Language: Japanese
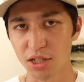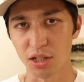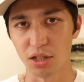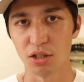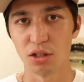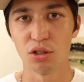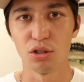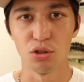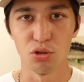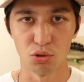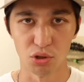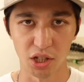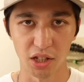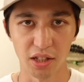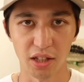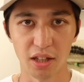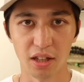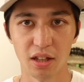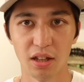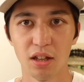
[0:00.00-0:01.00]
しい状態
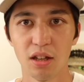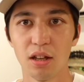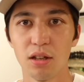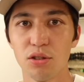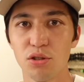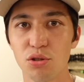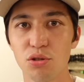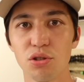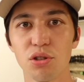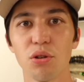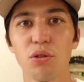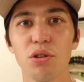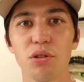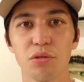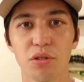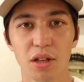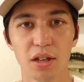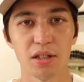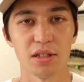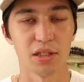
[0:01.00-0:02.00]
で従業員
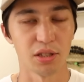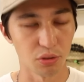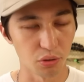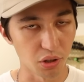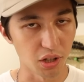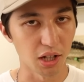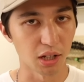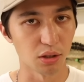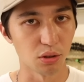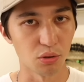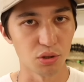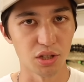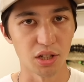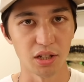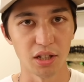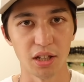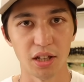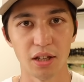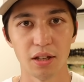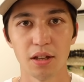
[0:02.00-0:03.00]
をねすごいカットした
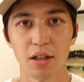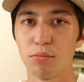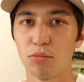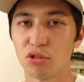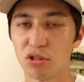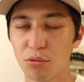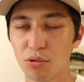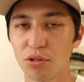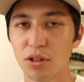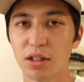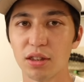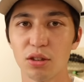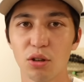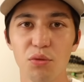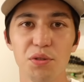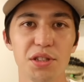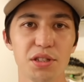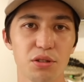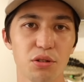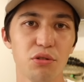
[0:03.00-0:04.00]
りもともとあった
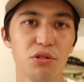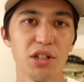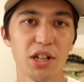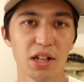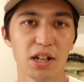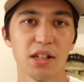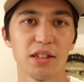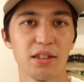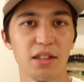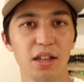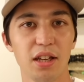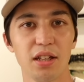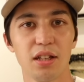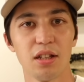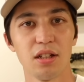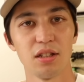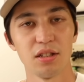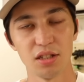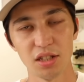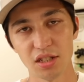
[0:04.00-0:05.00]
オフィスを売り払って
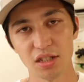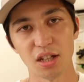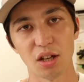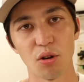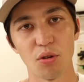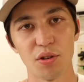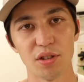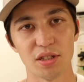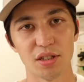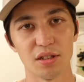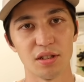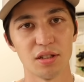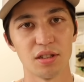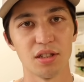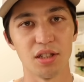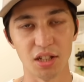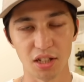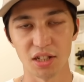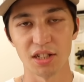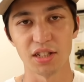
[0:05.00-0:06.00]
ちっちゃいオフィス
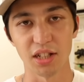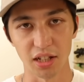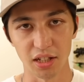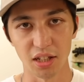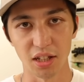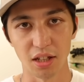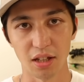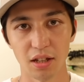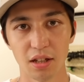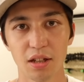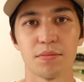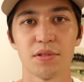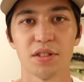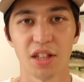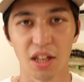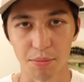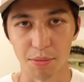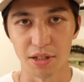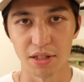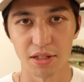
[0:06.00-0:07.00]
にしたりし
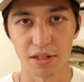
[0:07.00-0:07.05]
ていま